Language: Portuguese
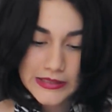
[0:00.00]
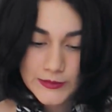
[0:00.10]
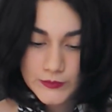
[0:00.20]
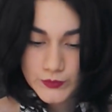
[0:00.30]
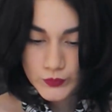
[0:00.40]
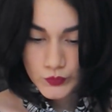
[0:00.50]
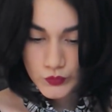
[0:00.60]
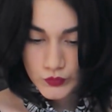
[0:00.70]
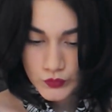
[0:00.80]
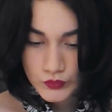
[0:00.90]

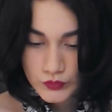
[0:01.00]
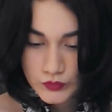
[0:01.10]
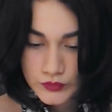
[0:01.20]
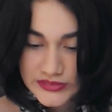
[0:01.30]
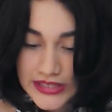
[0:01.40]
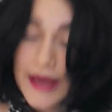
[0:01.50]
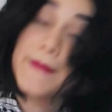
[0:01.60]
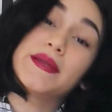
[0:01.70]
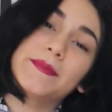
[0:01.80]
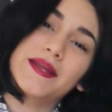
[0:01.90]
Um...
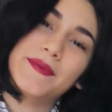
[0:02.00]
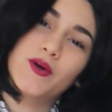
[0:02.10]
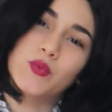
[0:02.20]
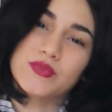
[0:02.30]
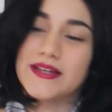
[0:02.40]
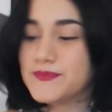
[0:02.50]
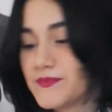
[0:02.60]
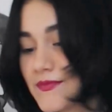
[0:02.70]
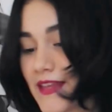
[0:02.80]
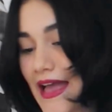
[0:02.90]
Primeira pergunta.
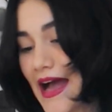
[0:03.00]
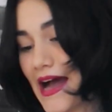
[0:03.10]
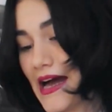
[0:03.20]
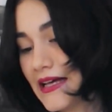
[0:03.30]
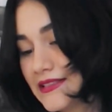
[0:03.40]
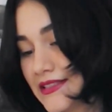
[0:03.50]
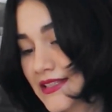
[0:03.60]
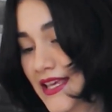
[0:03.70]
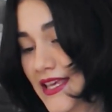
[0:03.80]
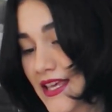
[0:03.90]
Um...
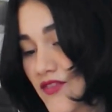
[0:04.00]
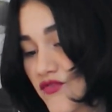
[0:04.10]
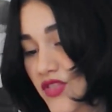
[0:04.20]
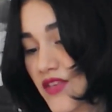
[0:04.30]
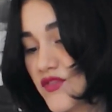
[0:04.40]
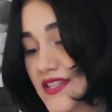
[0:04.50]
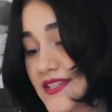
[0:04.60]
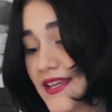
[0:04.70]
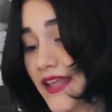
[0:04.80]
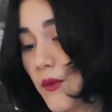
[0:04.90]
Você
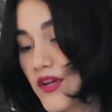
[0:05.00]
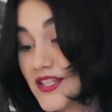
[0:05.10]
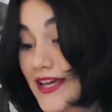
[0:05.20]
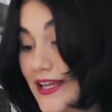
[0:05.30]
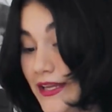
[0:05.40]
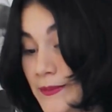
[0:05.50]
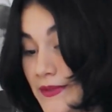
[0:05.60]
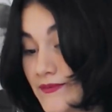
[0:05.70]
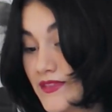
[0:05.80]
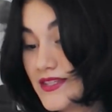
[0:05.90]
sai na rua de cara
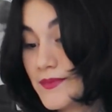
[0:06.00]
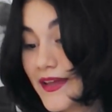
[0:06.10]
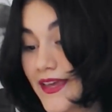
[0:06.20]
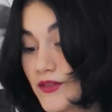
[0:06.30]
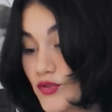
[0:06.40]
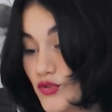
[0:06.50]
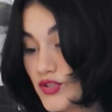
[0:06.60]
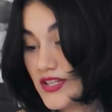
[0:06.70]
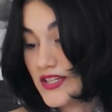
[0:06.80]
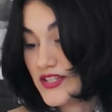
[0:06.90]
limpa e se maquia todos os
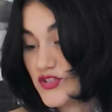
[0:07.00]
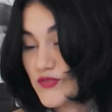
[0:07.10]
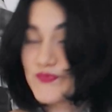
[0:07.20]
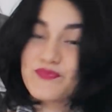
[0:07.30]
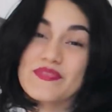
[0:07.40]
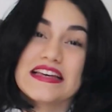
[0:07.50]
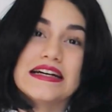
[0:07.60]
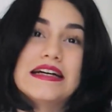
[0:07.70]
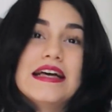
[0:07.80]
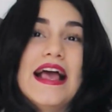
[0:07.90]
dias?
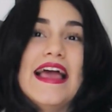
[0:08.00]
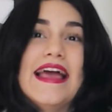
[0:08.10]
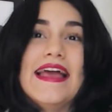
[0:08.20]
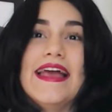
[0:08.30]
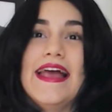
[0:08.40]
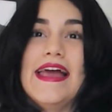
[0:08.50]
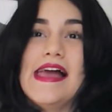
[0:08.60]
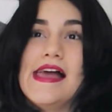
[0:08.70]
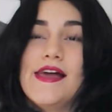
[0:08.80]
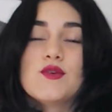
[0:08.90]

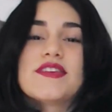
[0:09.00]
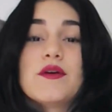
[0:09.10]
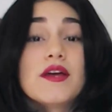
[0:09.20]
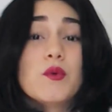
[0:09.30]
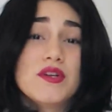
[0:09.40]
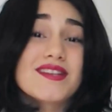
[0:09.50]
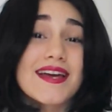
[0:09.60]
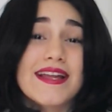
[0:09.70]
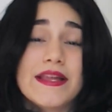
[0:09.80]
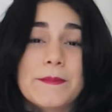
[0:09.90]
É, eu saio na rua de
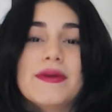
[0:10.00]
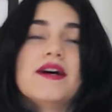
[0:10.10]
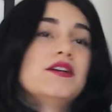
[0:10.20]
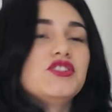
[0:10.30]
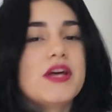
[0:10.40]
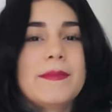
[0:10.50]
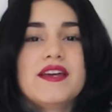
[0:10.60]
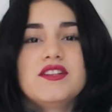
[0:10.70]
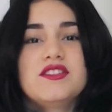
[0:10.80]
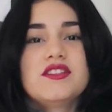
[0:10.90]
cara limpa.
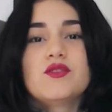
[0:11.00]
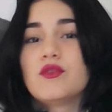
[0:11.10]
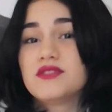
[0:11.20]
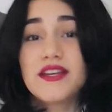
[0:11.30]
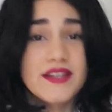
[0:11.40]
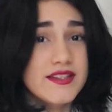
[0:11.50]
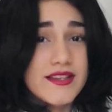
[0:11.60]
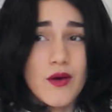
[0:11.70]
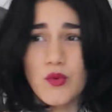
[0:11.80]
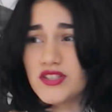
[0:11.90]
Antigamente eu não saía
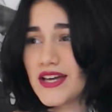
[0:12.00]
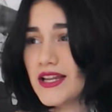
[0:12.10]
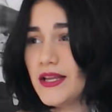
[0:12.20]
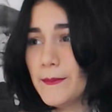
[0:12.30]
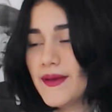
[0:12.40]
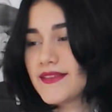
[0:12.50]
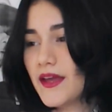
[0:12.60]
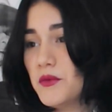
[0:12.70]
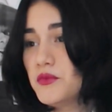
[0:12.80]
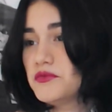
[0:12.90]
na rua de cara limpa,
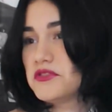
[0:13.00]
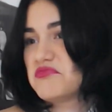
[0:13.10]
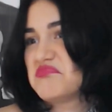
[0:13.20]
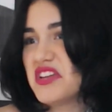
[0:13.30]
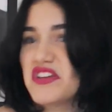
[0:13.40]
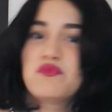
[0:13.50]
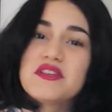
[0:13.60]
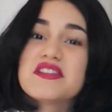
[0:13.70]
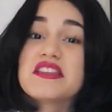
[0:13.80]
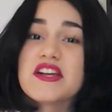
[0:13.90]
até uns três
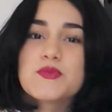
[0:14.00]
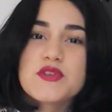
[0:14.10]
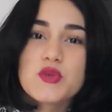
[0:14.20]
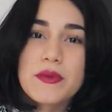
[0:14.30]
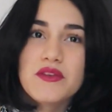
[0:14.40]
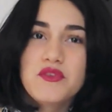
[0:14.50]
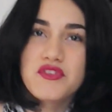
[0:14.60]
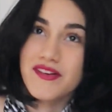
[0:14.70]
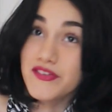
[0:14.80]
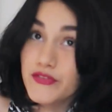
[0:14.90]
meses atrás mais ou
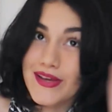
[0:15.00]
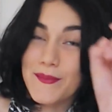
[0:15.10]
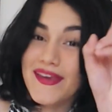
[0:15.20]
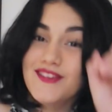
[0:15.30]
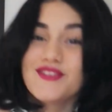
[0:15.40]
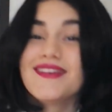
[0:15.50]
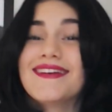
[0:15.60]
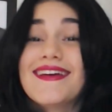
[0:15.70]
menos, antigamente.